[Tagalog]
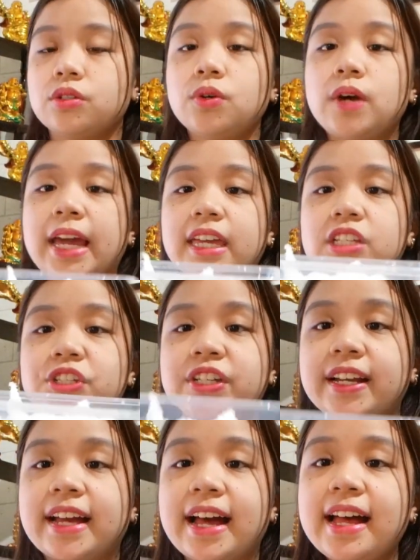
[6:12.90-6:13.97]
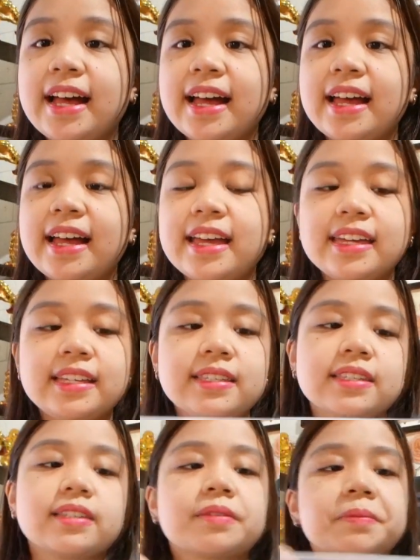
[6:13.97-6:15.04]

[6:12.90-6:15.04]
So, ayan siya guys.